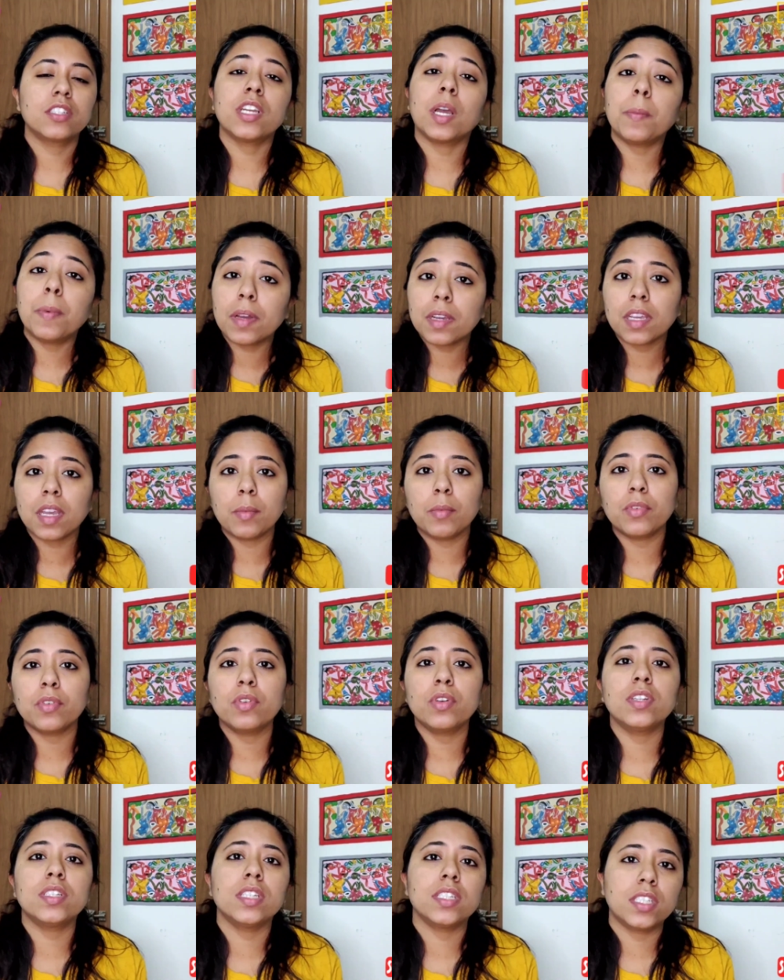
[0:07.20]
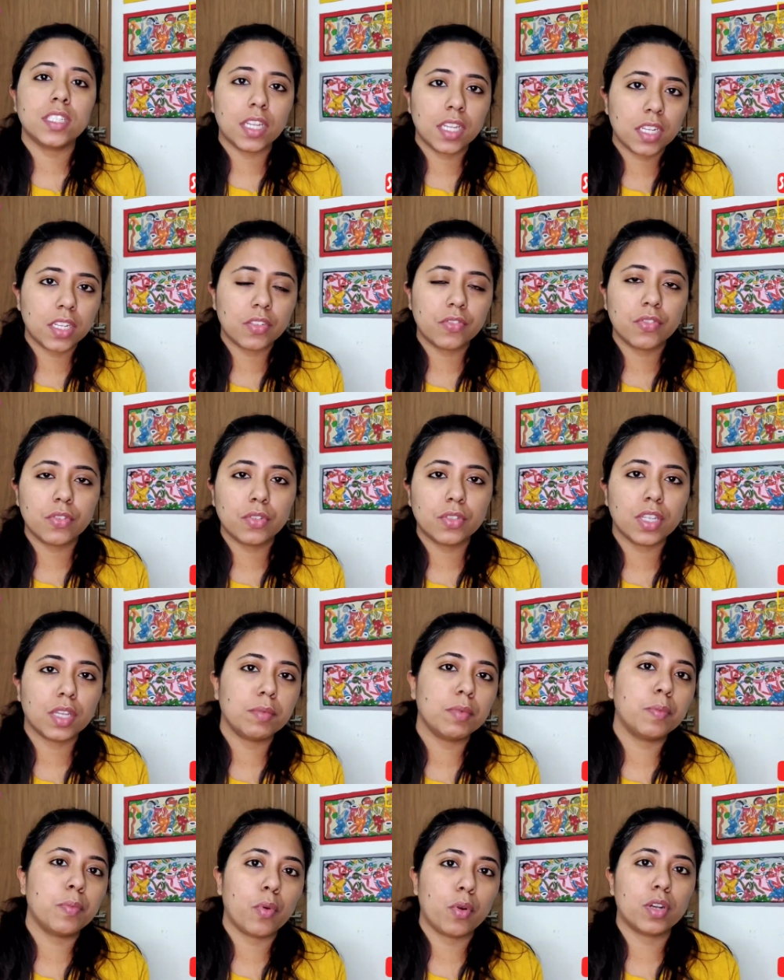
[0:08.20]
ছাপাক কেমন হয়েছে সেই রিভিউটা
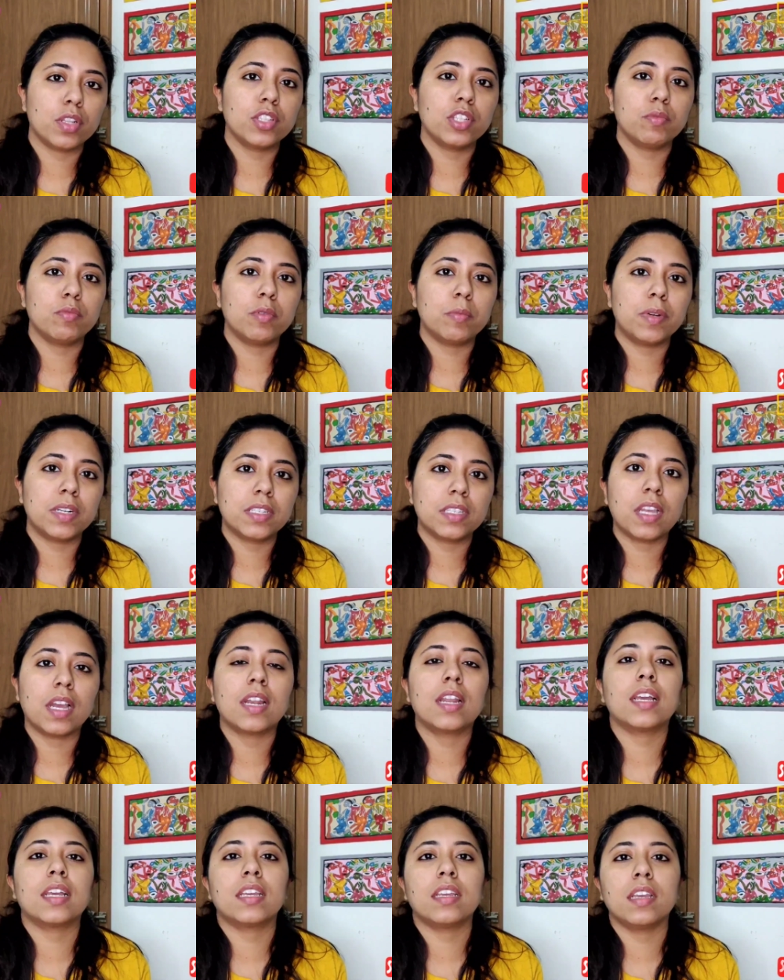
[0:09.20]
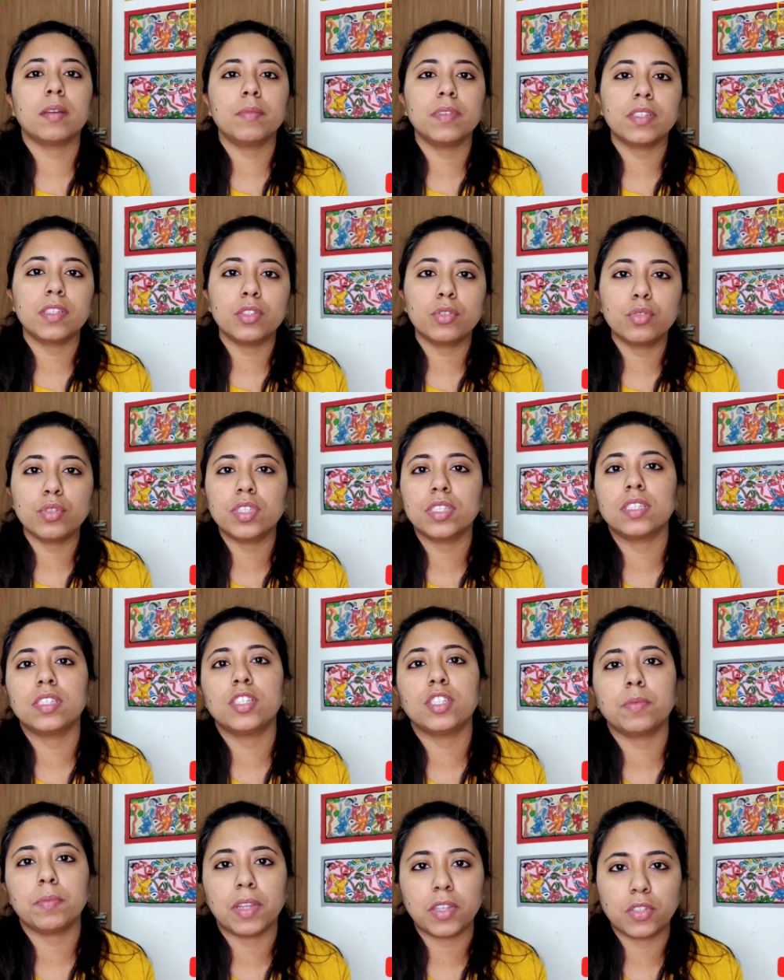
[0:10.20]
আমি পরে দেবো বাট তার আগে আমি কিছু
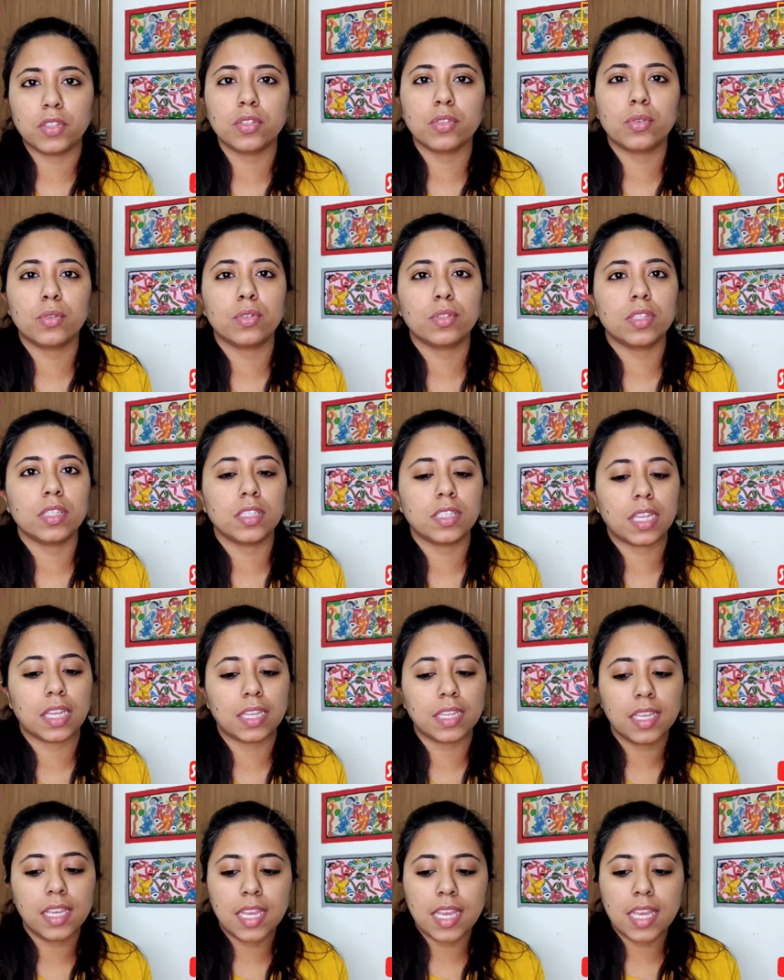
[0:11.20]
জিনিস মেনশন করতে চাই